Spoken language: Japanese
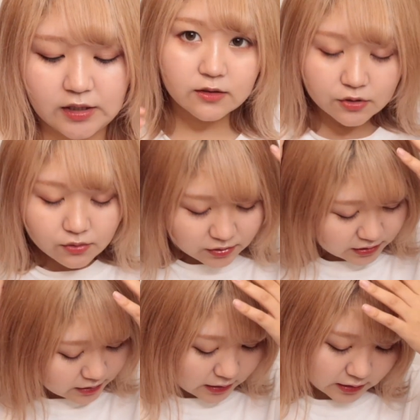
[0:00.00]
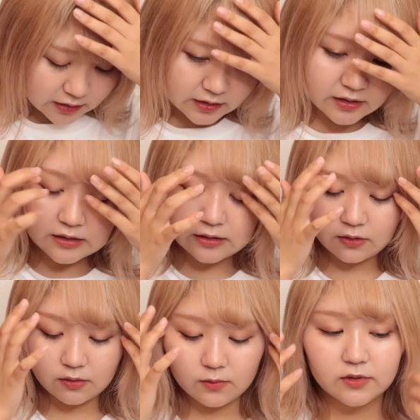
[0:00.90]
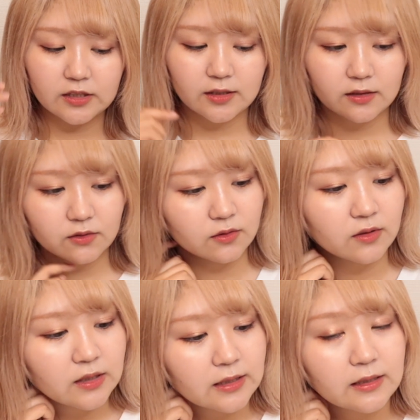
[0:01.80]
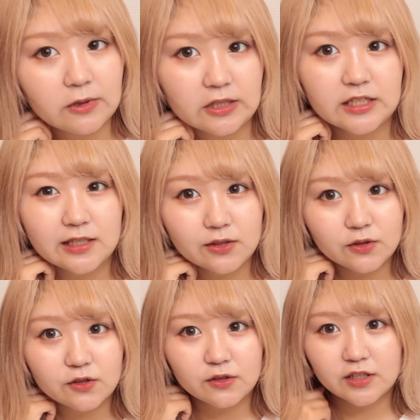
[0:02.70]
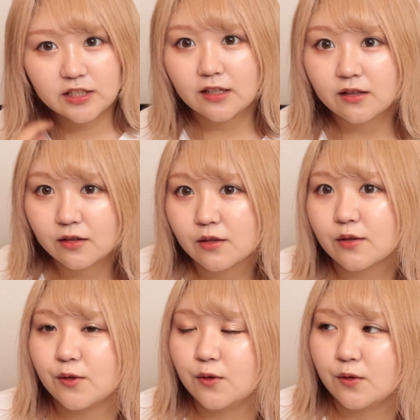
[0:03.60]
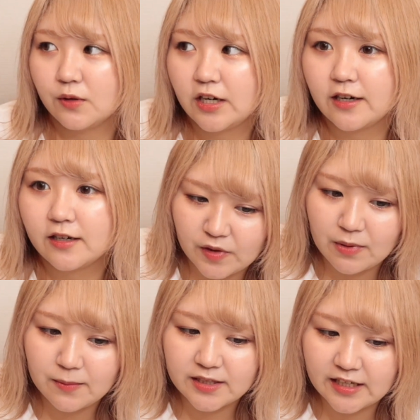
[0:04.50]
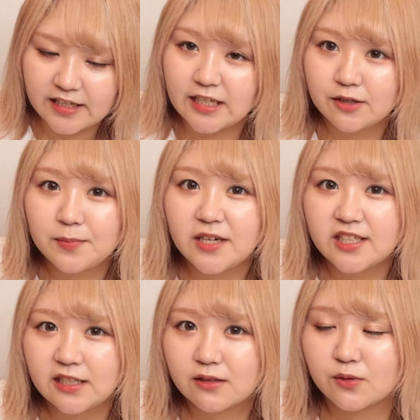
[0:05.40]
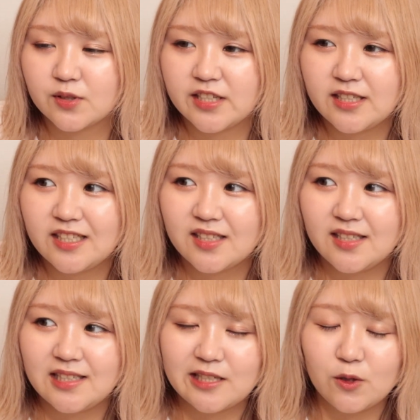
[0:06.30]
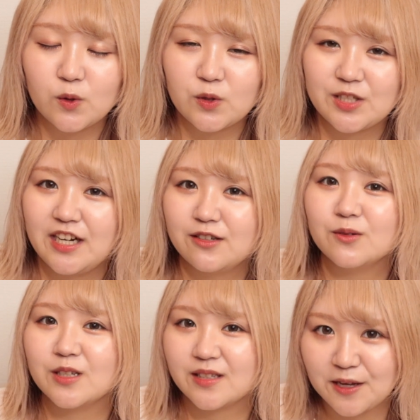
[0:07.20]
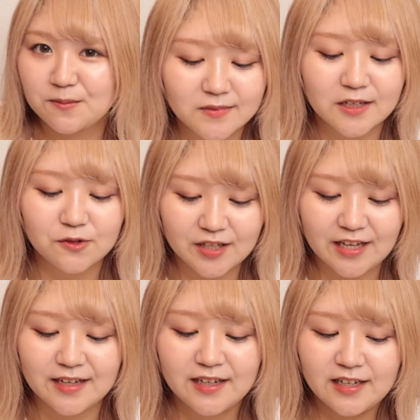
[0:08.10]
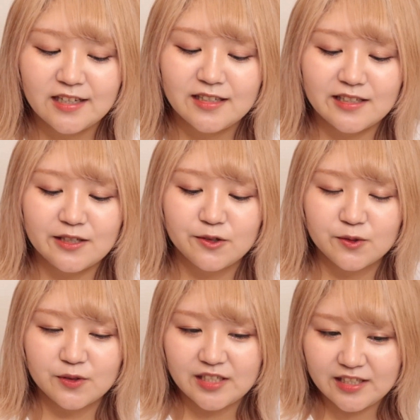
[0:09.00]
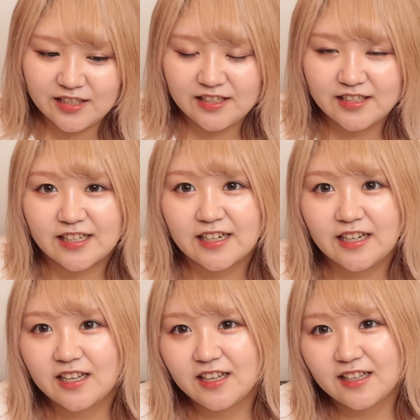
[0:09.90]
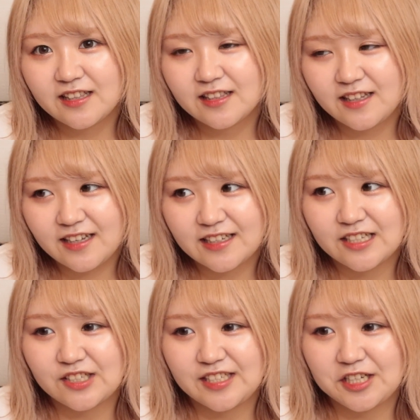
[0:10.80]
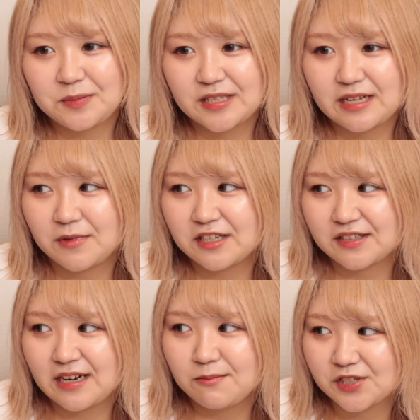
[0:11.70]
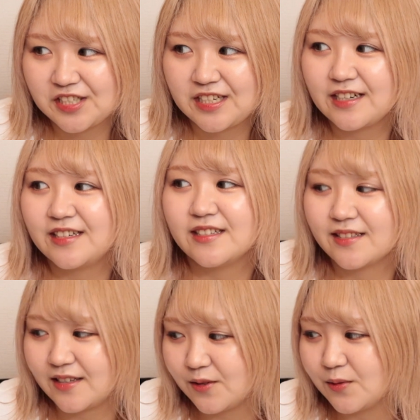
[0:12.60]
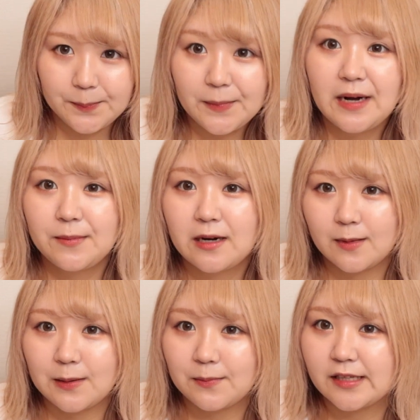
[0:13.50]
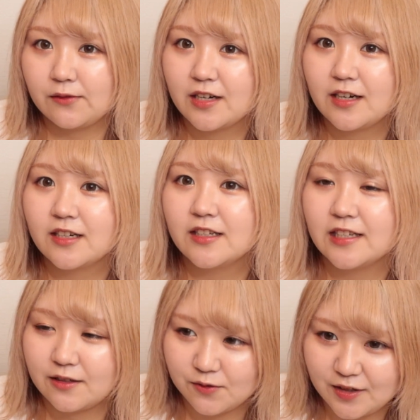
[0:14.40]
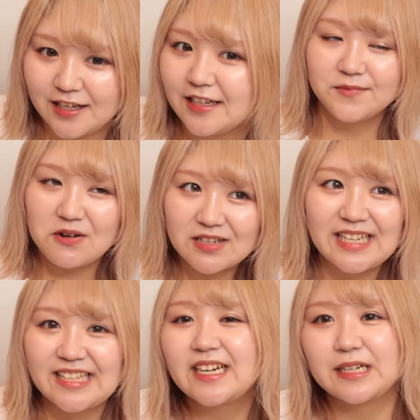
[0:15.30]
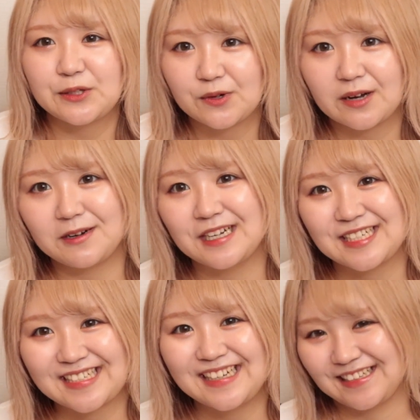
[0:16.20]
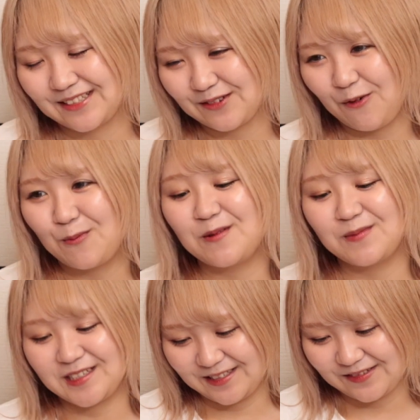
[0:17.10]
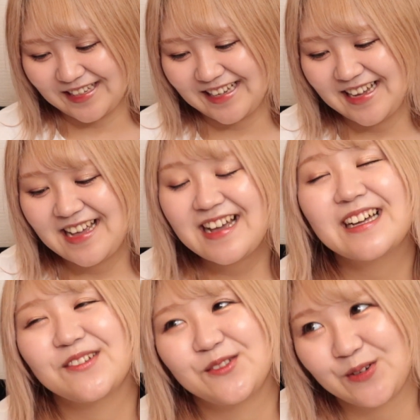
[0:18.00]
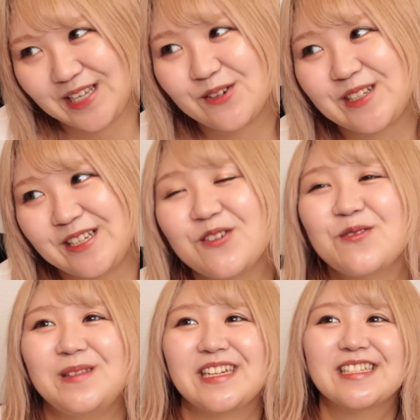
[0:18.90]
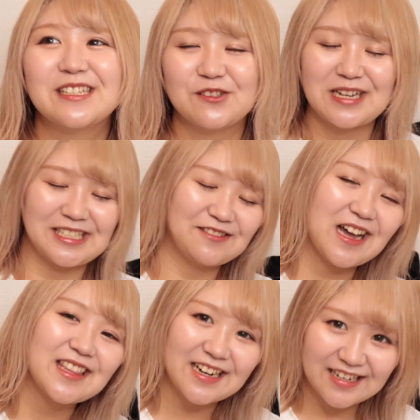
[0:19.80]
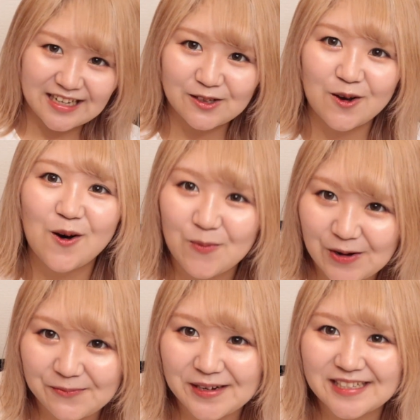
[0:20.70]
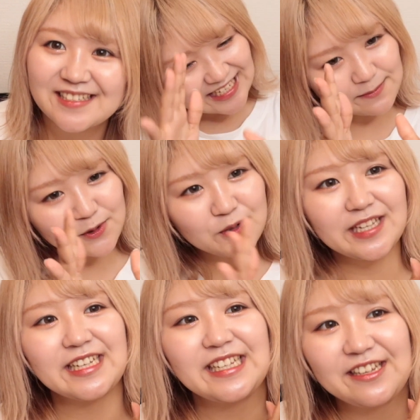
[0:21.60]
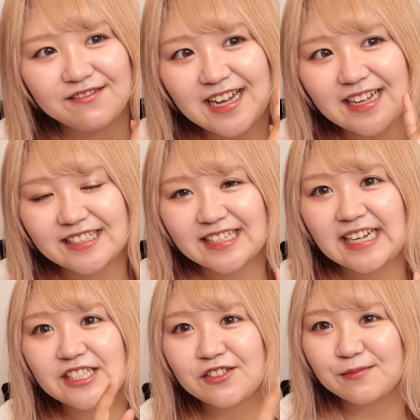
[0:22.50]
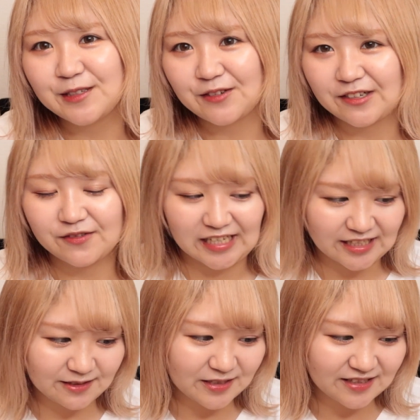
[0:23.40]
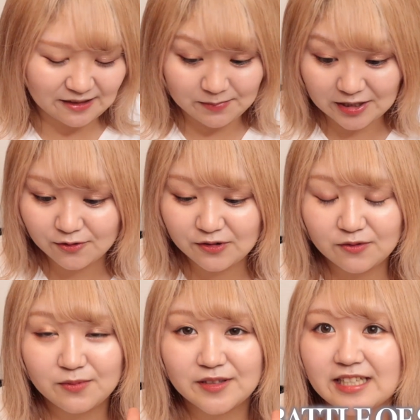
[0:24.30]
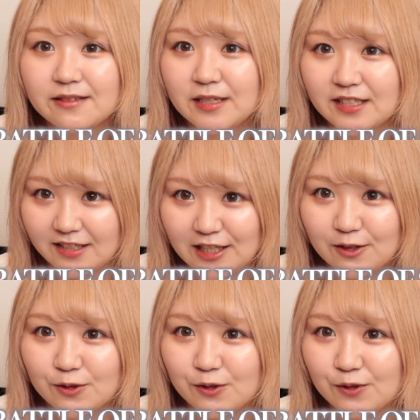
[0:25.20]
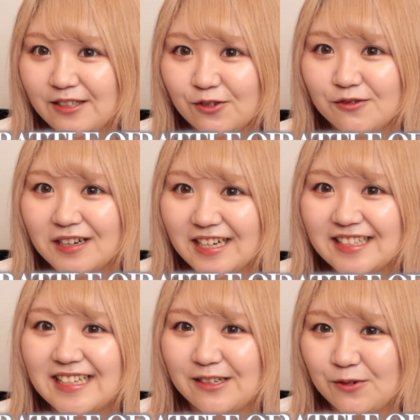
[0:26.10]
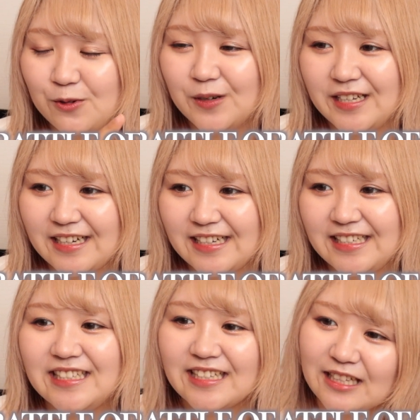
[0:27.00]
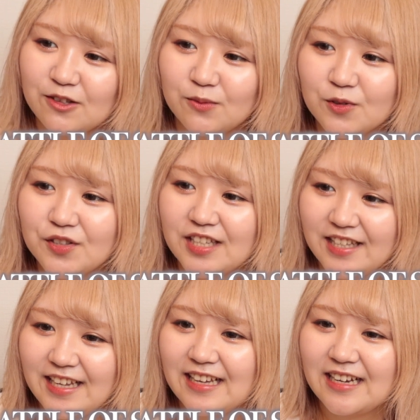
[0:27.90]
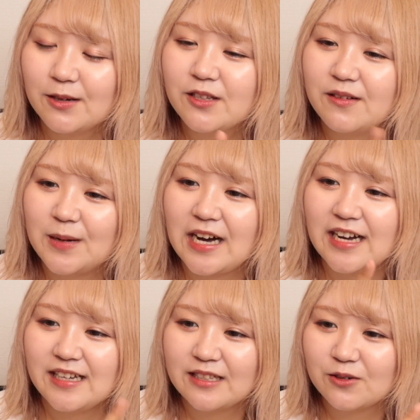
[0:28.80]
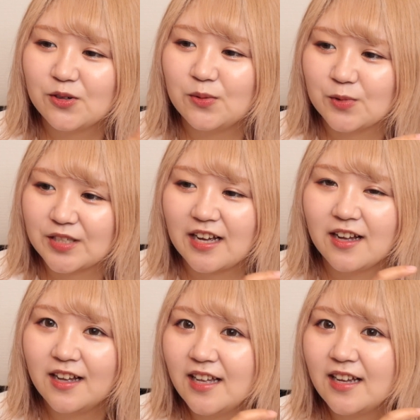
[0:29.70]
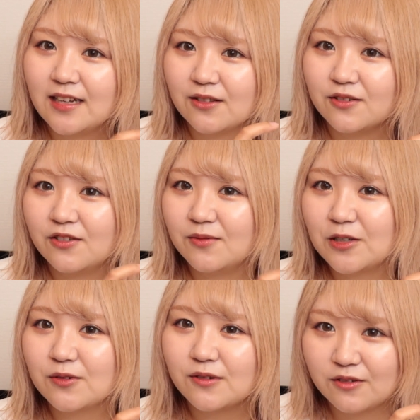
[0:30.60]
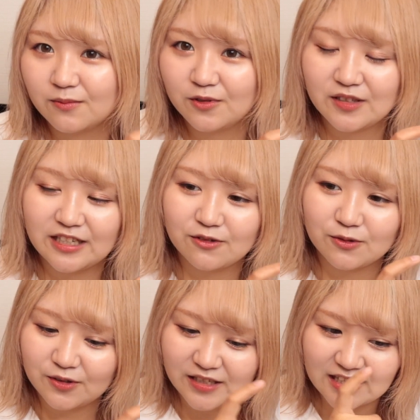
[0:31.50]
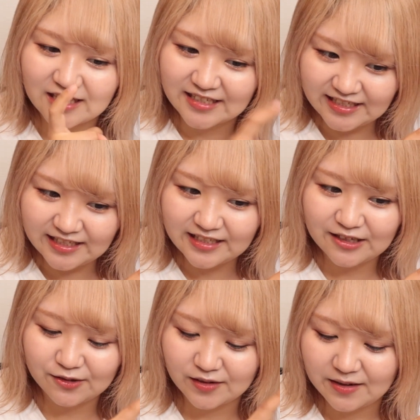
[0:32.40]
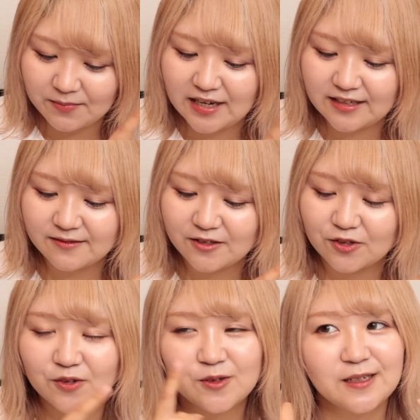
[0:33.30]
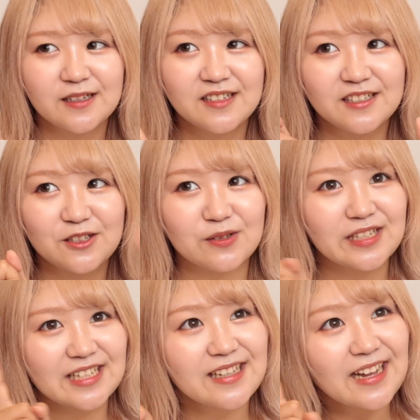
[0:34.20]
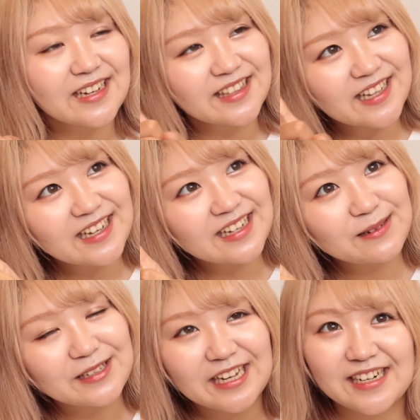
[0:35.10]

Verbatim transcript: で、15時くらいかなには出ると思うんですけど、私のチケットは今まで 100% 前日に引き落としがあるんですね。なので、引き落としされて気づいちゃうパターンもあるかもしれないんですけど、まだわからないので、回せたら動画回したいなと思いますので、ドキドキを皆さんと味わえたらなと思います。希望的には最終日の夏祭り、バトルオブ夏祭りというよくわかんない公演がいいなと思ってて、あとはハイ&ローもさ、誠くんも出ることになったしっていうので、ちょっと行きたいかなーみたい